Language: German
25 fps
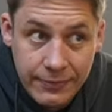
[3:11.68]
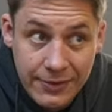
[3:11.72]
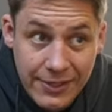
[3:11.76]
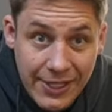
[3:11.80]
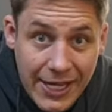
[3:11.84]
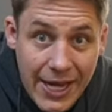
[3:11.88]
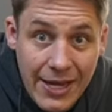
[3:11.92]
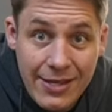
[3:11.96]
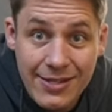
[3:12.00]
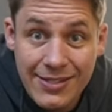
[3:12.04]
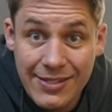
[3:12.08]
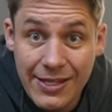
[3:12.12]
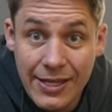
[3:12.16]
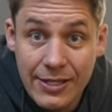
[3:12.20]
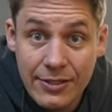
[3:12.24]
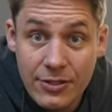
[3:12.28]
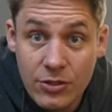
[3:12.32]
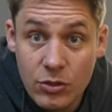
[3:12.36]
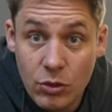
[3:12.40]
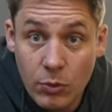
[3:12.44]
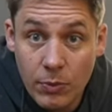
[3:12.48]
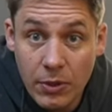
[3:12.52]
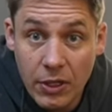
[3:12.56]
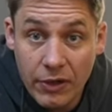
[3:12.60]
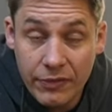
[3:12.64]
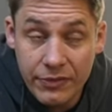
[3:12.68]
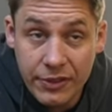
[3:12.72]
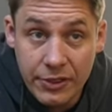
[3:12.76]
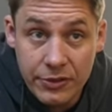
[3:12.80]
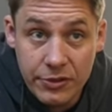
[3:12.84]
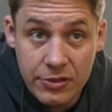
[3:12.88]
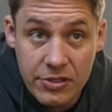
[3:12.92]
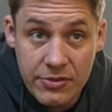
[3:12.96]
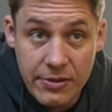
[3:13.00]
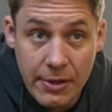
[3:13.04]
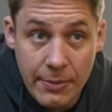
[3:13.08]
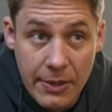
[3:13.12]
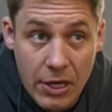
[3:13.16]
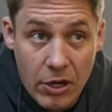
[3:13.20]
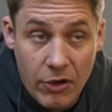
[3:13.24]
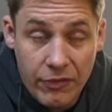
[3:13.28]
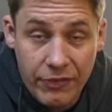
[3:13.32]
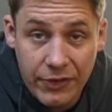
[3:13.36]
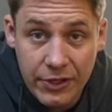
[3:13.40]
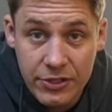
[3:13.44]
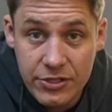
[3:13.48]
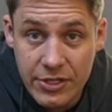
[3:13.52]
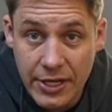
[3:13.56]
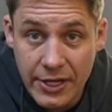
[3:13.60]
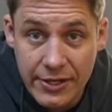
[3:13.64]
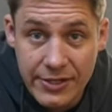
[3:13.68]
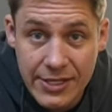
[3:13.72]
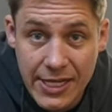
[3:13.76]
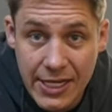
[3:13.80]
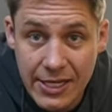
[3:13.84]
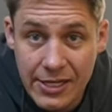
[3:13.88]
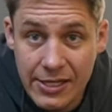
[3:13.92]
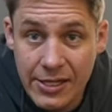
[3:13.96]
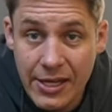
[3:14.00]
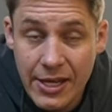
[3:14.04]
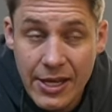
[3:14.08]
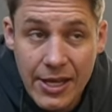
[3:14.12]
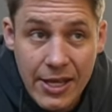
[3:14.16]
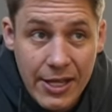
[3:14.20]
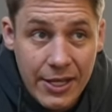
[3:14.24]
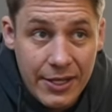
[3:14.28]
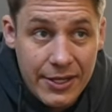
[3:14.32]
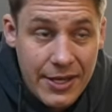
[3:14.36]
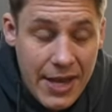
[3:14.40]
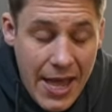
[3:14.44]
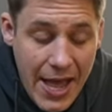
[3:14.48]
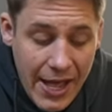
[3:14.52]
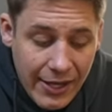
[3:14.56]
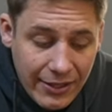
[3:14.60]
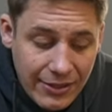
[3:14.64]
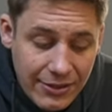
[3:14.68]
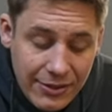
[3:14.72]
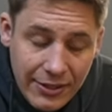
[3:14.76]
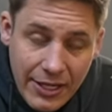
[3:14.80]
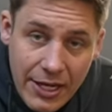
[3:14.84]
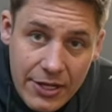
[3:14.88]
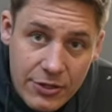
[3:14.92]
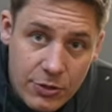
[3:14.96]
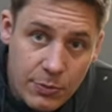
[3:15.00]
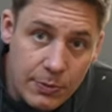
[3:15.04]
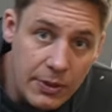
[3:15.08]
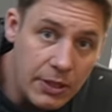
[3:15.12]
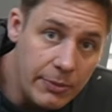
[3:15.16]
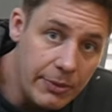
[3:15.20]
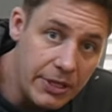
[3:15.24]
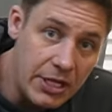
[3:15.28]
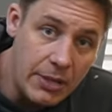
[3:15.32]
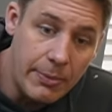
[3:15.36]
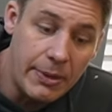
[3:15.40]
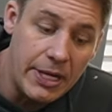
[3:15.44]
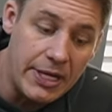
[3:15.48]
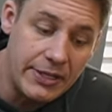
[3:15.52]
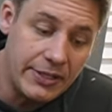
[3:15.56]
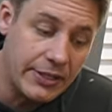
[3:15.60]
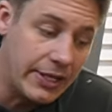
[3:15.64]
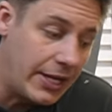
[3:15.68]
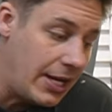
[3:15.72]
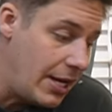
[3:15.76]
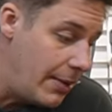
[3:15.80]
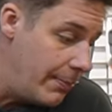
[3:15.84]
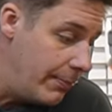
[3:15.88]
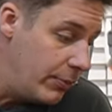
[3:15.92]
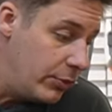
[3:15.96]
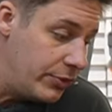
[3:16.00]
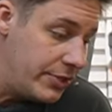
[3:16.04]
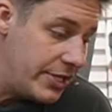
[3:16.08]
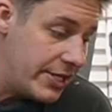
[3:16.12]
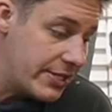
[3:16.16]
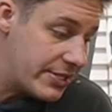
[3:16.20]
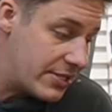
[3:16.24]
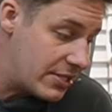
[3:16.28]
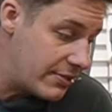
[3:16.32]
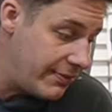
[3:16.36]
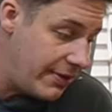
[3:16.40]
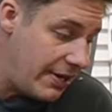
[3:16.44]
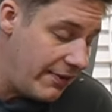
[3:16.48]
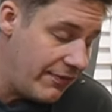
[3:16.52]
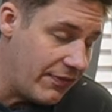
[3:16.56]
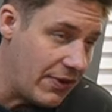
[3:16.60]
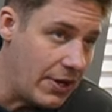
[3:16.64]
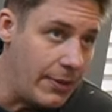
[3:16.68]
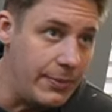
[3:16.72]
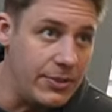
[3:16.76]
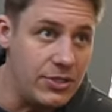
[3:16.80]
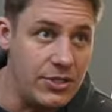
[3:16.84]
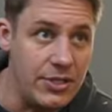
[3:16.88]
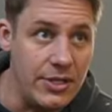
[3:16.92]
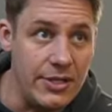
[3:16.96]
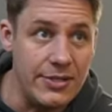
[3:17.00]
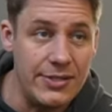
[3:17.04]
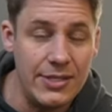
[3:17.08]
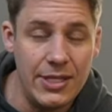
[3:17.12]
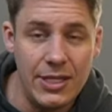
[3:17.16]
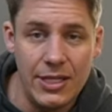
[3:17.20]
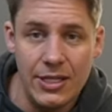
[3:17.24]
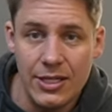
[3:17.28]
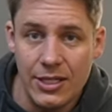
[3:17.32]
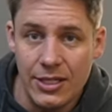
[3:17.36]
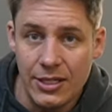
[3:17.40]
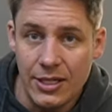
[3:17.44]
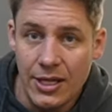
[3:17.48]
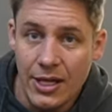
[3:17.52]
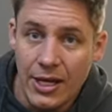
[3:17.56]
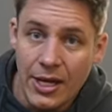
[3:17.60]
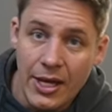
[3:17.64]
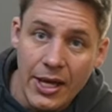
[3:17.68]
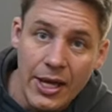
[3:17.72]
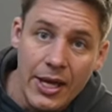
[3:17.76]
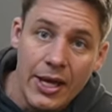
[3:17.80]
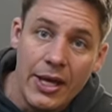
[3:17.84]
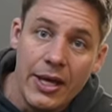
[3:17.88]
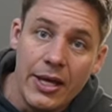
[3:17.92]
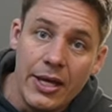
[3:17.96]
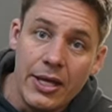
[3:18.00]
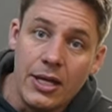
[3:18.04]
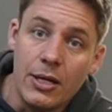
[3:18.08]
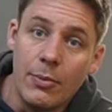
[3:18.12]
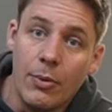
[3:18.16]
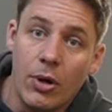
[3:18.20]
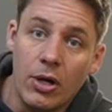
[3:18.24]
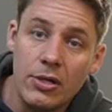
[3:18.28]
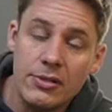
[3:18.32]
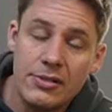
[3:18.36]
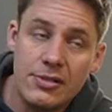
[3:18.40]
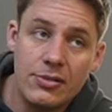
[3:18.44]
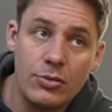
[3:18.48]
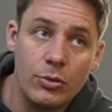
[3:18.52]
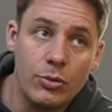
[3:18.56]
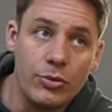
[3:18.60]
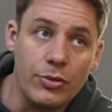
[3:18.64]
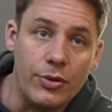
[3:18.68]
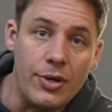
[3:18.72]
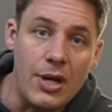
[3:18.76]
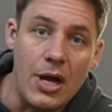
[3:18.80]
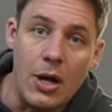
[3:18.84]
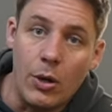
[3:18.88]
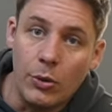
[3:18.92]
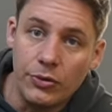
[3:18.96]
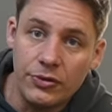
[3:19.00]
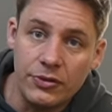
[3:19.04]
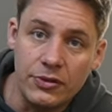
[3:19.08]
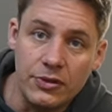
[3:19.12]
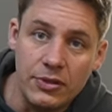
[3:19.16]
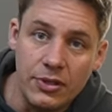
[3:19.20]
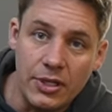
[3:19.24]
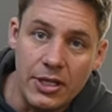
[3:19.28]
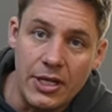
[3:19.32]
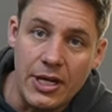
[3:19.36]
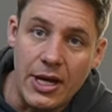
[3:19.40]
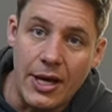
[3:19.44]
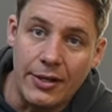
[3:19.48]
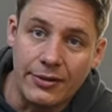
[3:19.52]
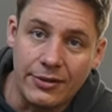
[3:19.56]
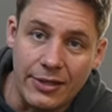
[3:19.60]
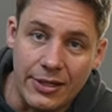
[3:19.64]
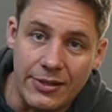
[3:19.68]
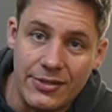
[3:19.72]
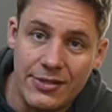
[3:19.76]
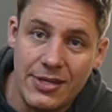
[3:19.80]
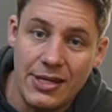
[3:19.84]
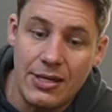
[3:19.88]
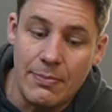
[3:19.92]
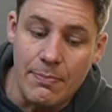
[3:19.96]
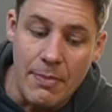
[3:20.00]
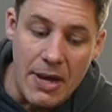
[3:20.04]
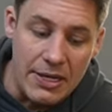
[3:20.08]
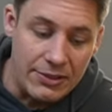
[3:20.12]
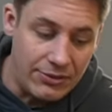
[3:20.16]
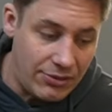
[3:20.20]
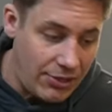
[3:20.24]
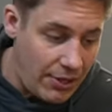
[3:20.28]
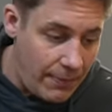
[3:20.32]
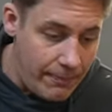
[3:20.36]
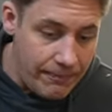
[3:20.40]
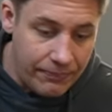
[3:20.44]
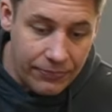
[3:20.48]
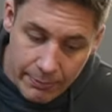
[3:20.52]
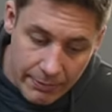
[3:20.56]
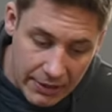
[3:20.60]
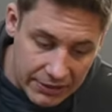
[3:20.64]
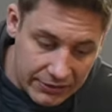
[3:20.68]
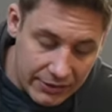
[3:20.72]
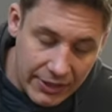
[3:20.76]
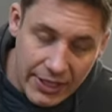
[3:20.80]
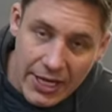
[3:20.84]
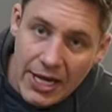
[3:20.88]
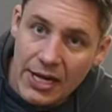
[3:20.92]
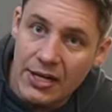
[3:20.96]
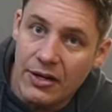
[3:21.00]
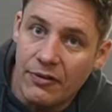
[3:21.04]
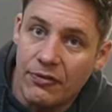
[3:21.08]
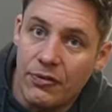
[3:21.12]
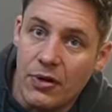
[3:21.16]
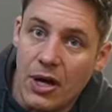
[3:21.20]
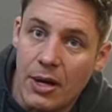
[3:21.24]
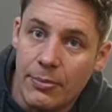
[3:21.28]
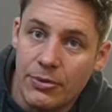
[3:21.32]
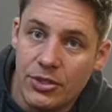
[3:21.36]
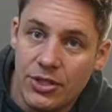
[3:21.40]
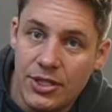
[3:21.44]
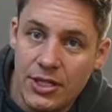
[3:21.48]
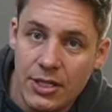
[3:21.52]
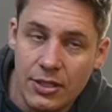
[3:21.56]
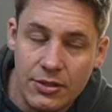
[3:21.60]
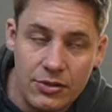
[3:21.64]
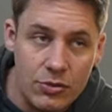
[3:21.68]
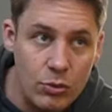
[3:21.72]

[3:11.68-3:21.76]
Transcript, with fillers: dreiseitig umlaufend, also zweimal aufrecht, ein Deckel, einen 38 mm breiten Rahmen und der ist zweifarbig. Der ist innen in dem Holzton und außen in Anthrazitmatt. Material dafür habe ich hier